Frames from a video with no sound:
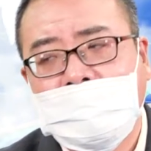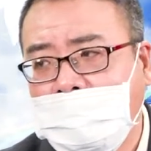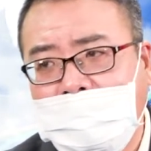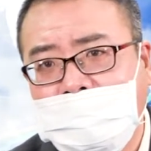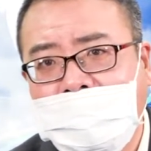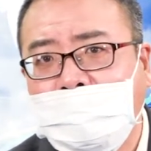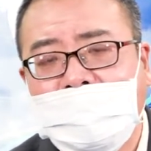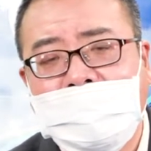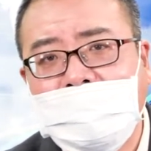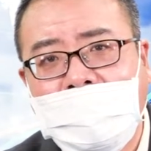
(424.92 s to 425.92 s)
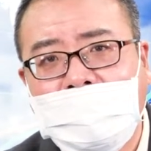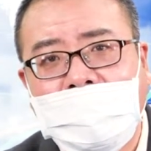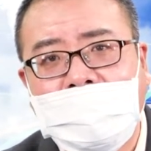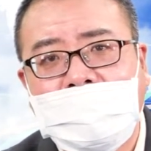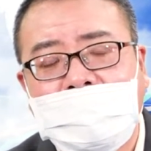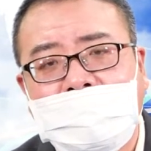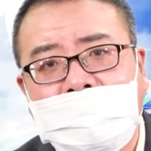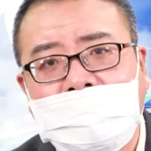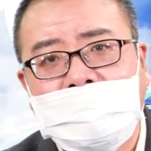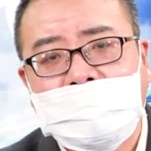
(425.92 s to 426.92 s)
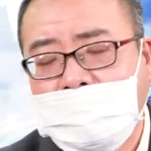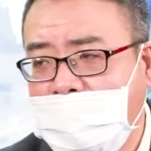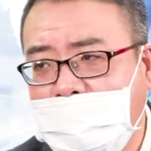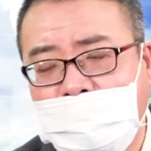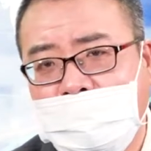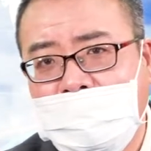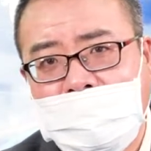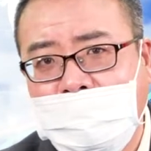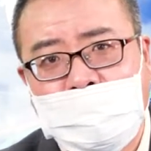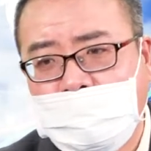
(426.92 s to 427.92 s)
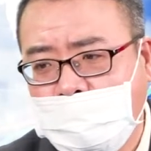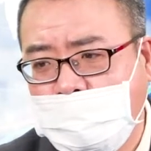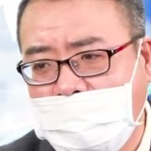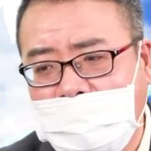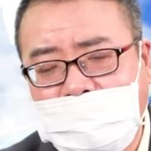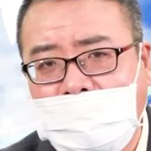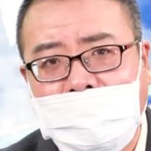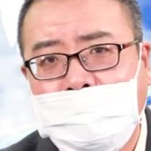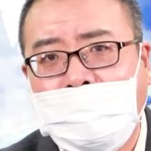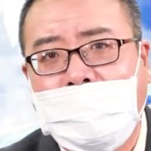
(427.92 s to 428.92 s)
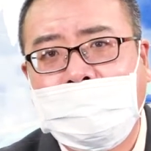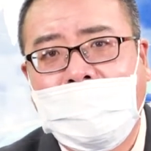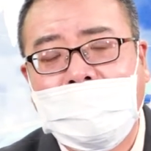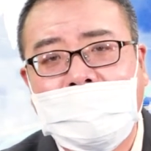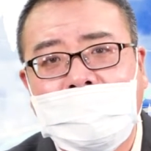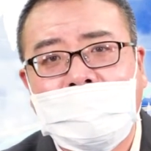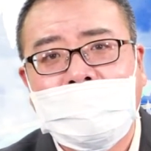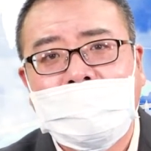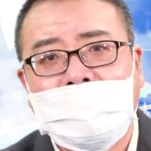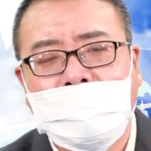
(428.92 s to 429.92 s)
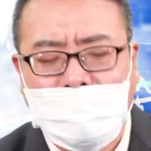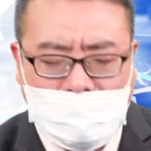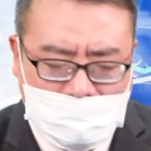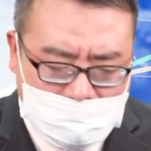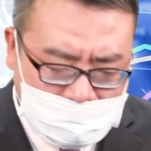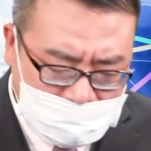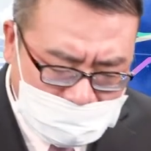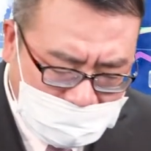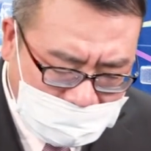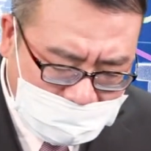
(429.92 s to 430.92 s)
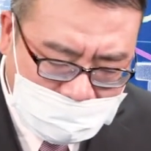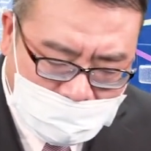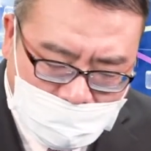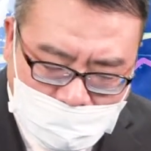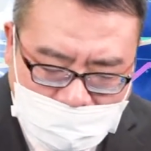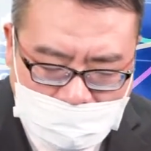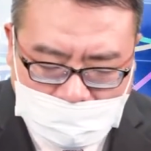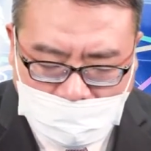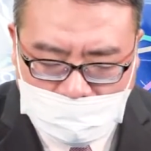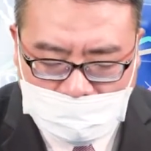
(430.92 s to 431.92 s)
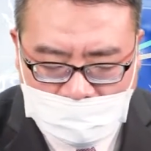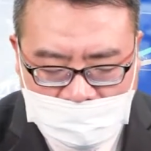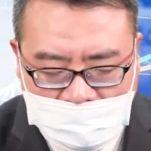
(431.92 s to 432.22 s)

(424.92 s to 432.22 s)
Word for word: 哎，现买现套呢，买一九零点五，最低杀到一八八呢。哈，老师啊，你要我跟你讲。